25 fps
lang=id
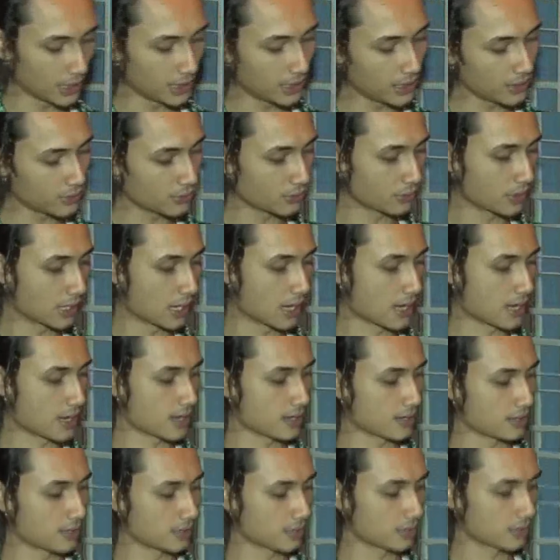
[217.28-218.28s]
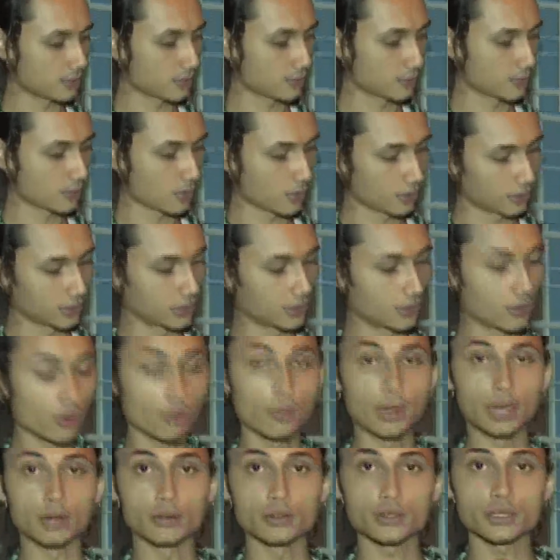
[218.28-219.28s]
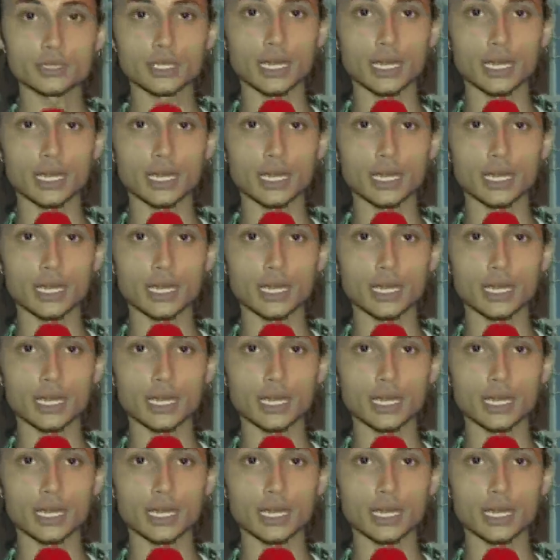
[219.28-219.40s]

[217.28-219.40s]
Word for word: ini juga on the go bagus